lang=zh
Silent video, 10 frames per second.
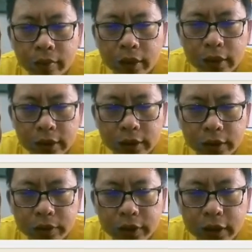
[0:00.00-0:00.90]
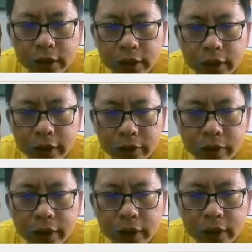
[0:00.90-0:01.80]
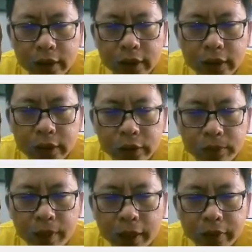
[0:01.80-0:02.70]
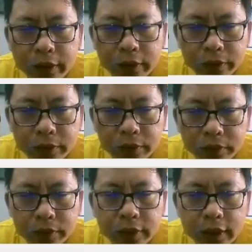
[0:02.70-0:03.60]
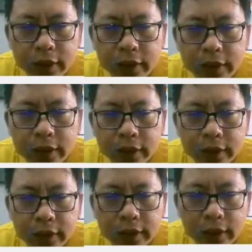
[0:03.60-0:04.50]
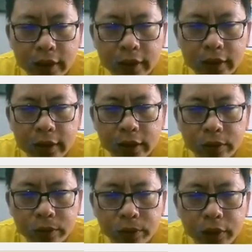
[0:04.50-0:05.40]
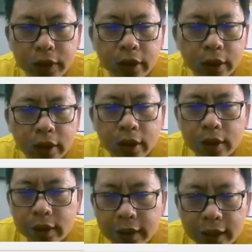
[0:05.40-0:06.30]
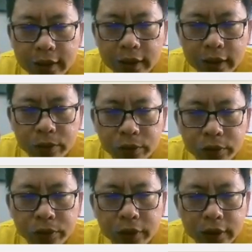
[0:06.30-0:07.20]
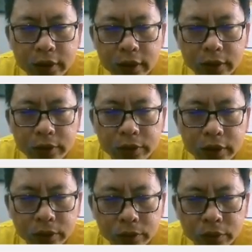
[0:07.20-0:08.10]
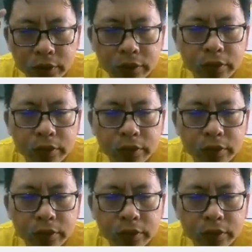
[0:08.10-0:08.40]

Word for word: 十九地泽灵元亨利贞至于八月有凶。咸灵贞吉，咸灵吉无不利。甘灵无忧利，即忧之无咎。